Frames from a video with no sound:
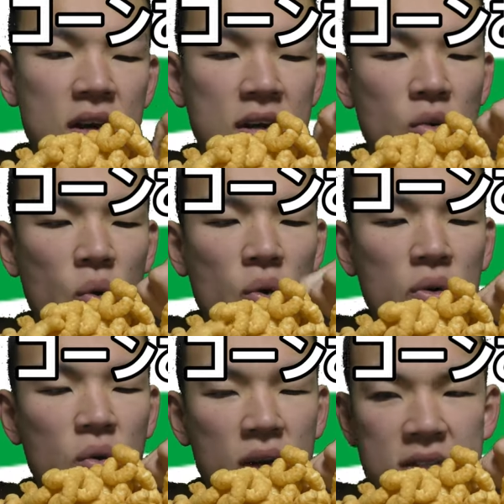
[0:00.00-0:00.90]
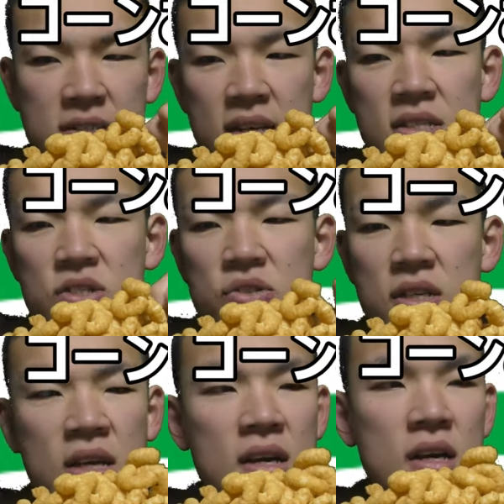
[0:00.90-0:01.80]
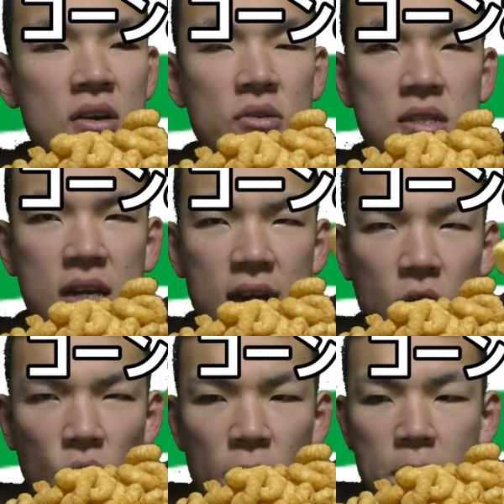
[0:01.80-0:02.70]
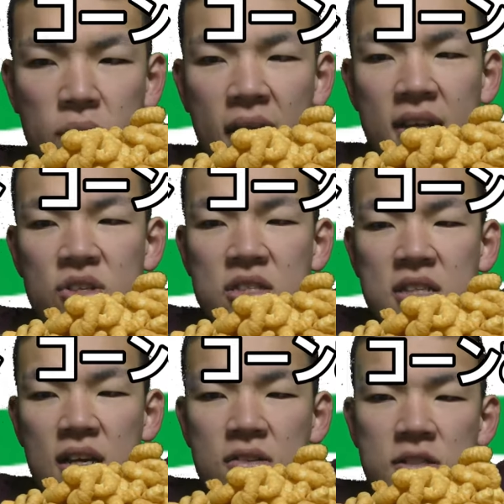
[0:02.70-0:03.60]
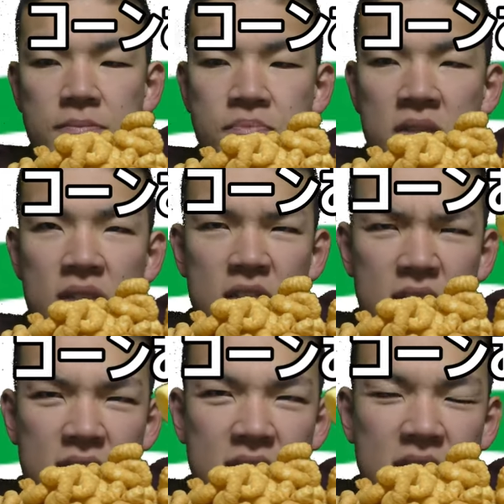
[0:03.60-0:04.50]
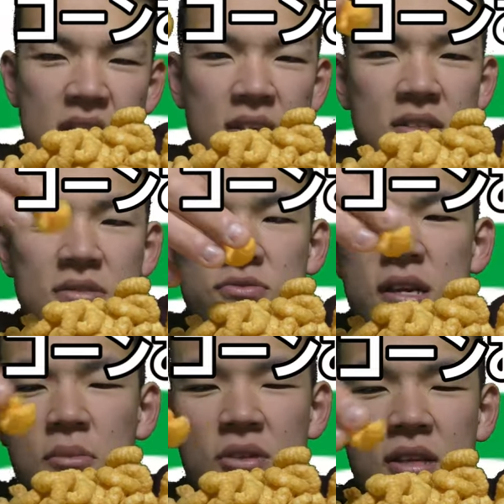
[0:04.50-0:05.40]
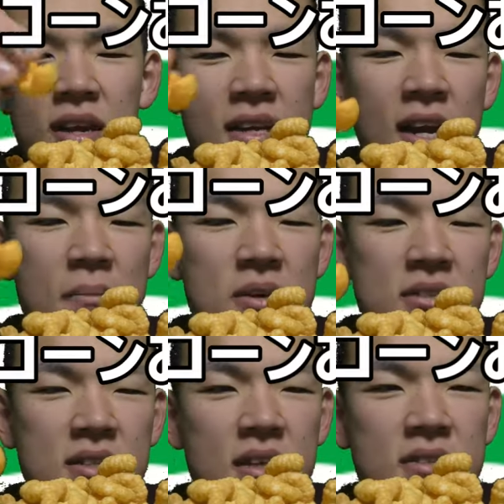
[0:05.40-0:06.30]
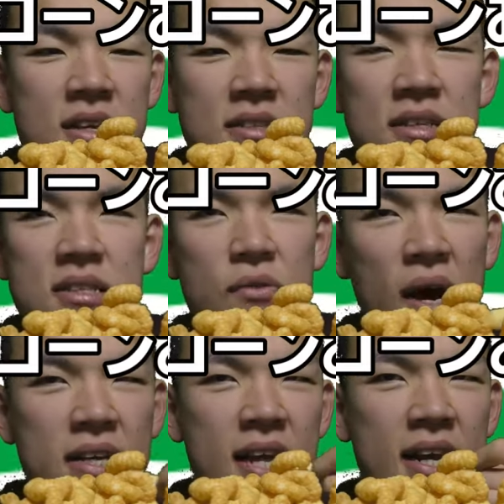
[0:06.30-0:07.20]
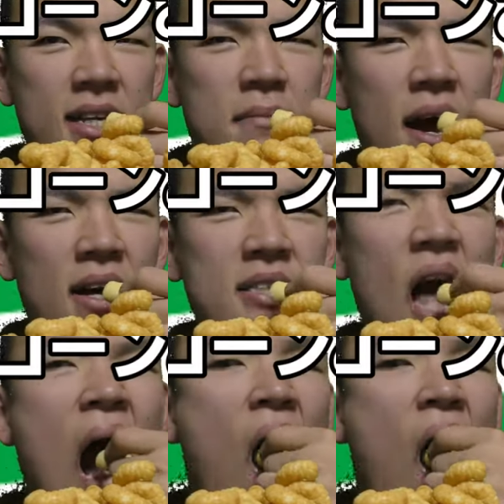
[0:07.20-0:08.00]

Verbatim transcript: コーンお菓子3種類こちらがコーンポタージュスナックチーズスナック上に持ってるのがキャラメルスナックですではいただきます